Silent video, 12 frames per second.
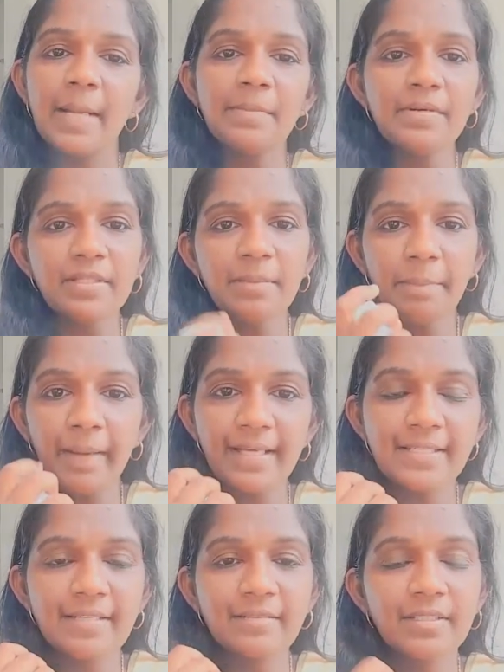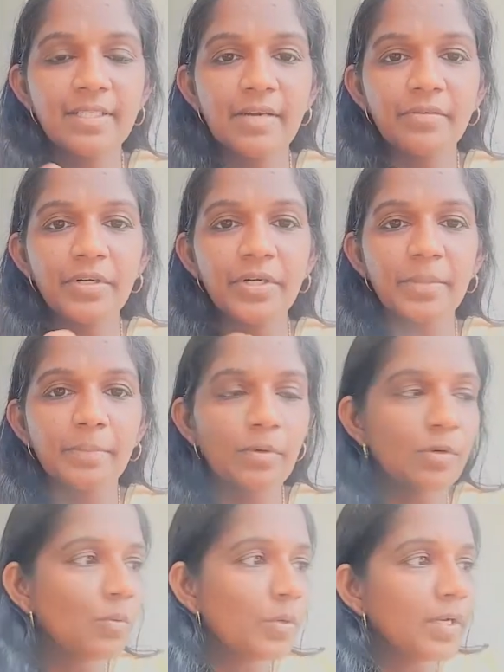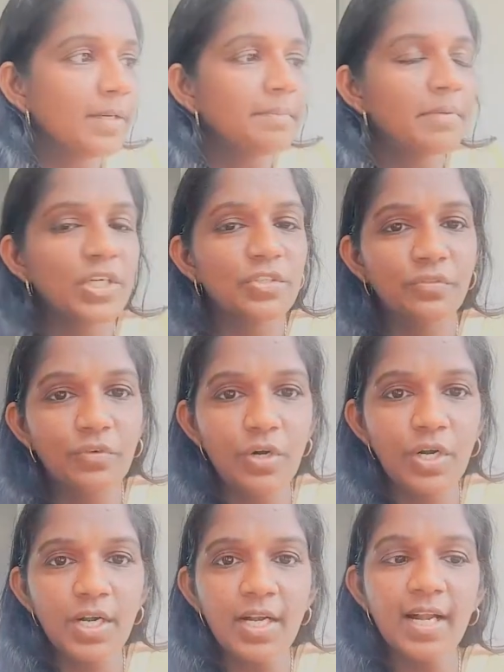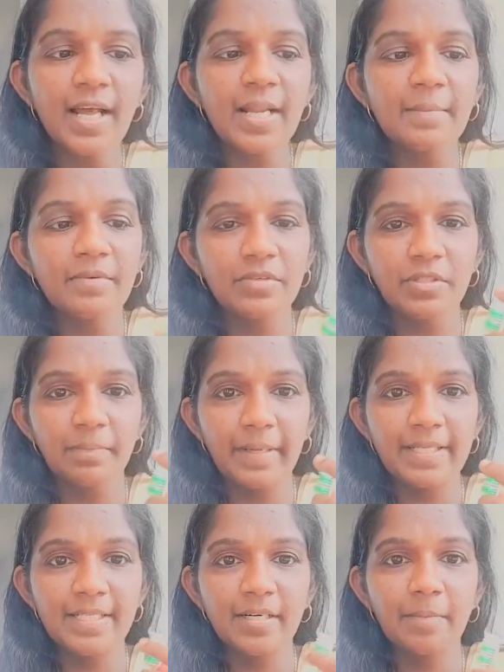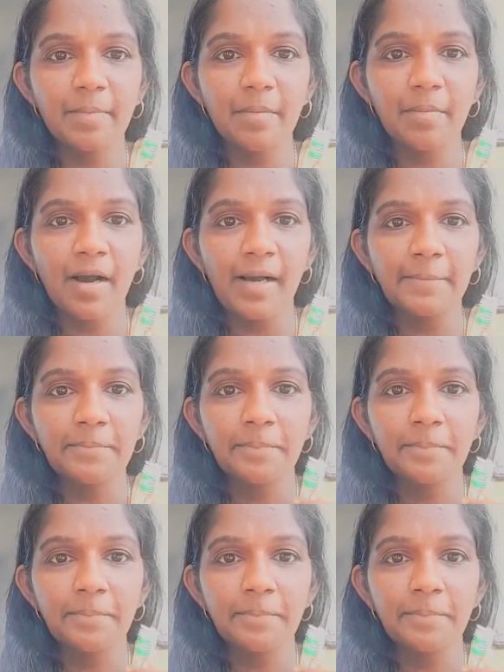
நம்ம வந்து பேஸ்ட்டை வந்து எவ்வளோ எடுப்போம் ஒரு ப்ரஷ் ஃபுல்லாக நம்ம வந்து பேஸ்ட் எடுப்போமா